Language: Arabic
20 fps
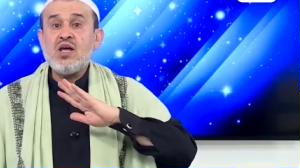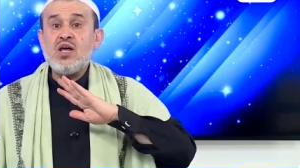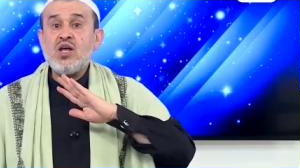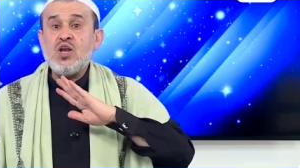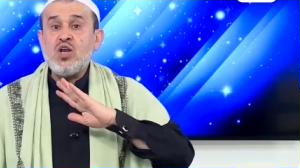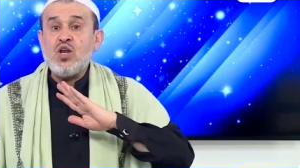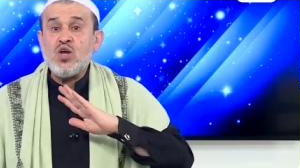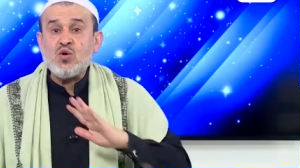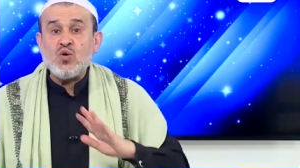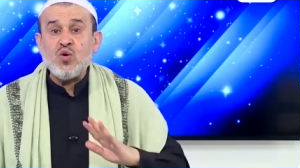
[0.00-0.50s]

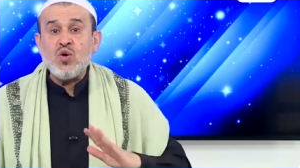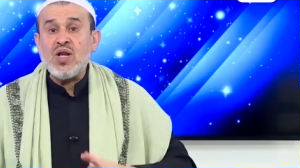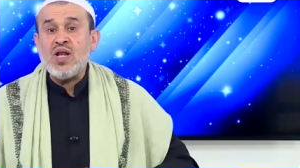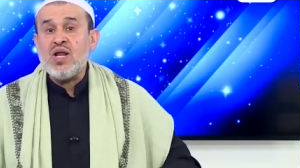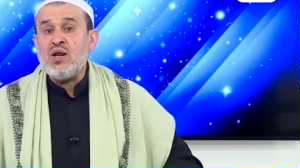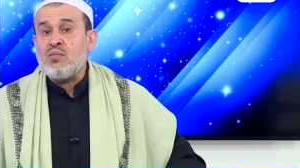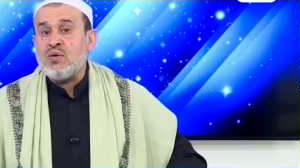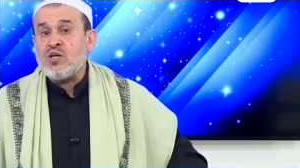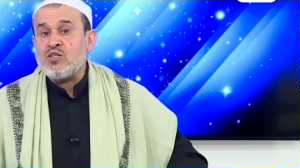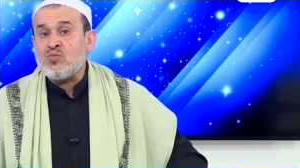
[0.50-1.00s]
لكل
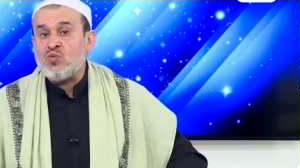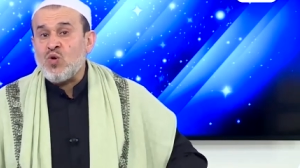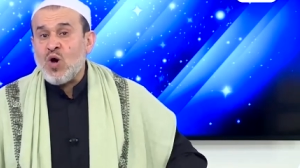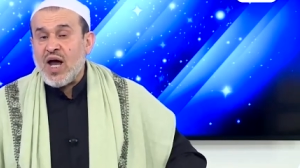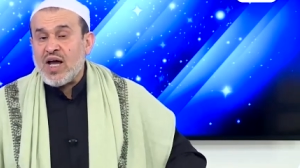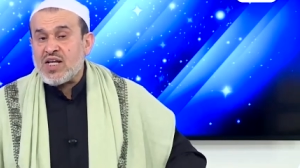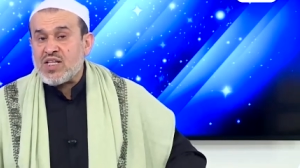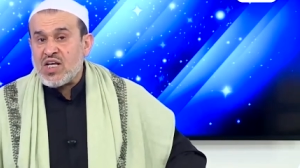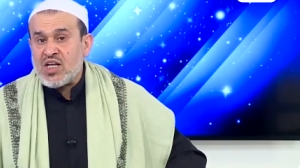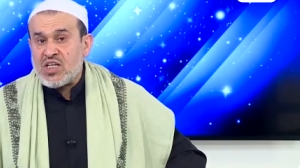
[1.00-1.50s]

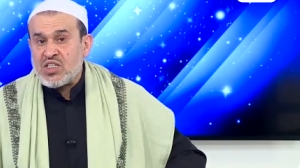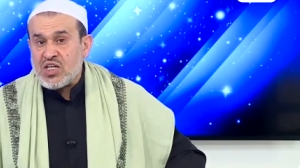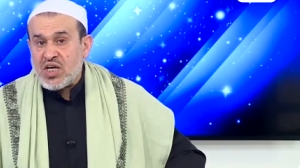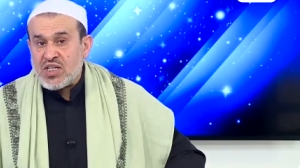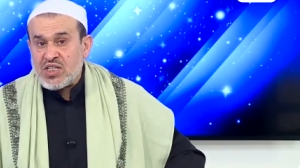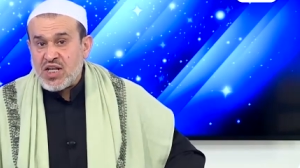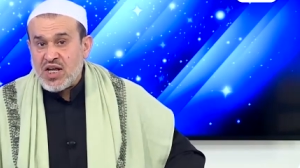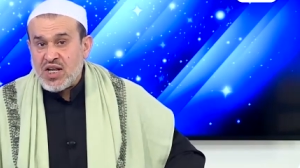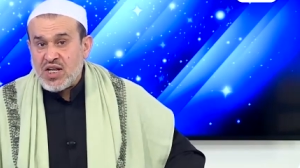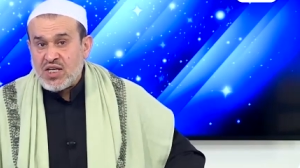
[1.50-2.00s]
المجموعات
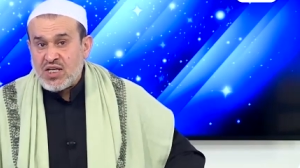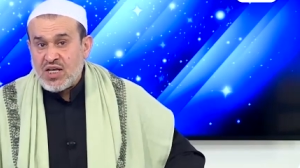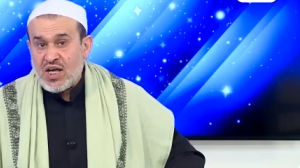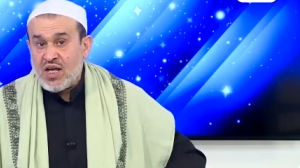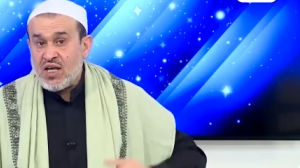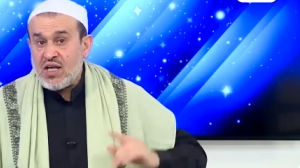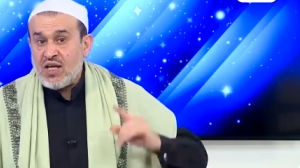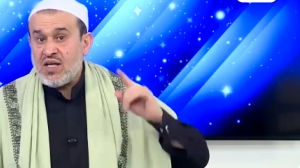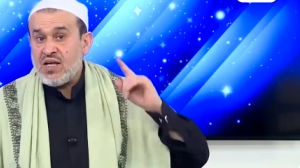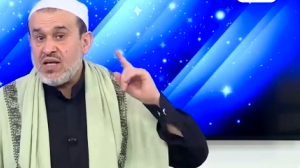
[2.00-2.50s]
الجندريه
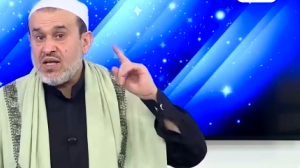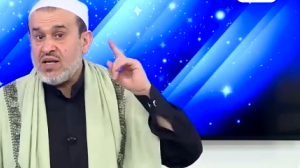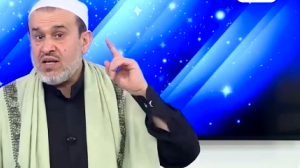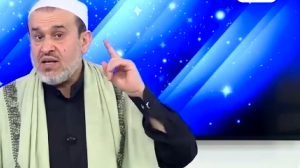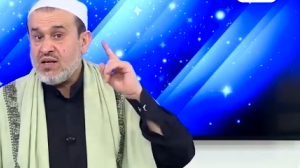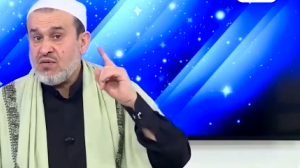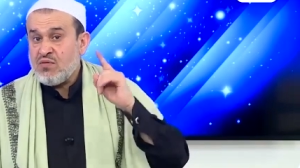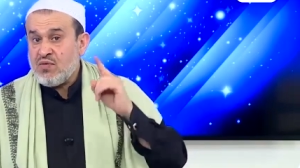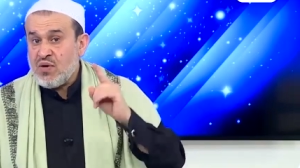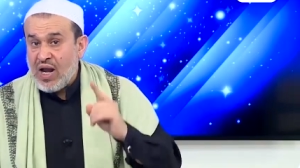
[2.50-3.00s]

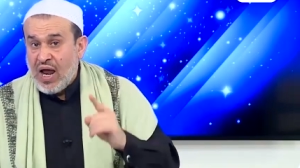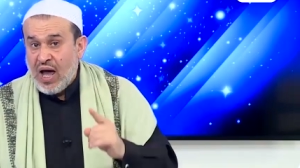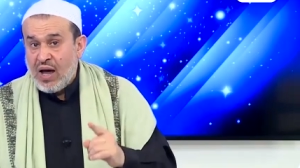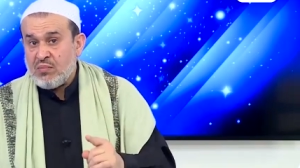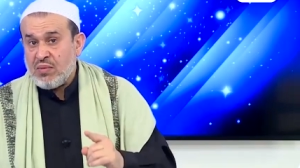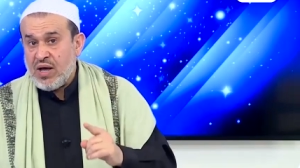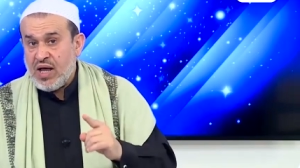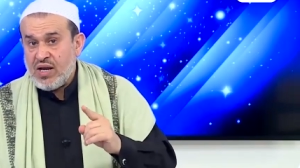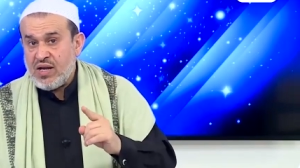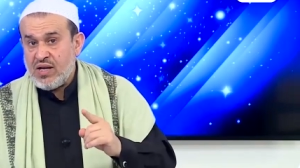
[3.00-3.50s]
في
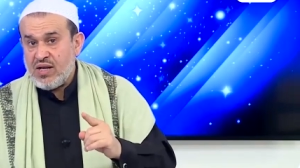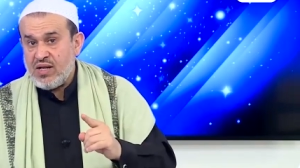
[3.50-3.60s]
العمل